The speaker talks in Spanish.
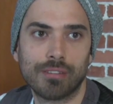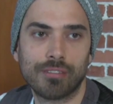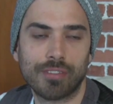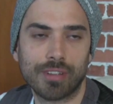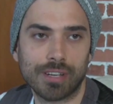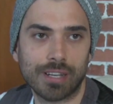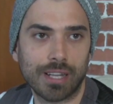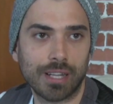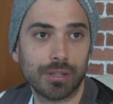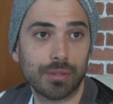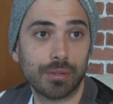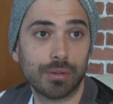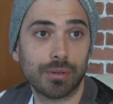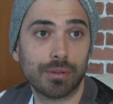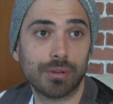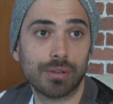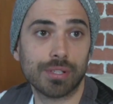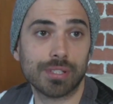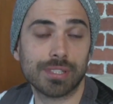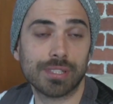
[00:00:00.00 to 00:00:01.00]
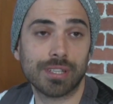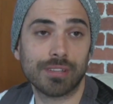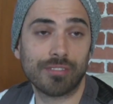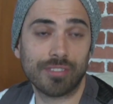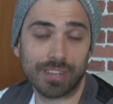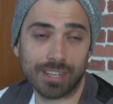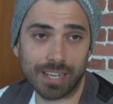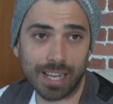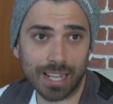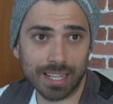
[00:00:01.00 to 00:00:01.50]
Fernando este,
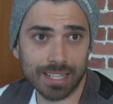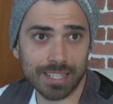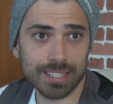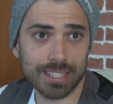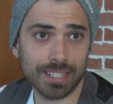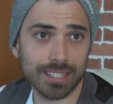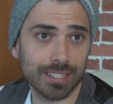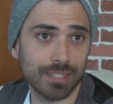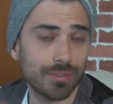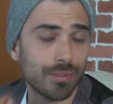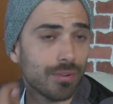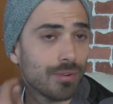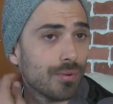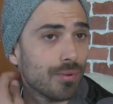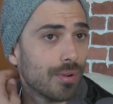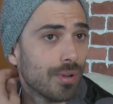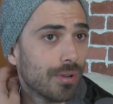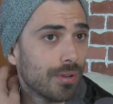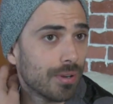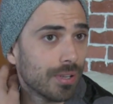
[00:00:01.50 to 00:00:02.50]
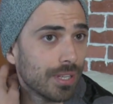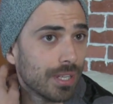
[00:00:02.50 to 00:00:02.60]
Fernández, que es el nuevo jugador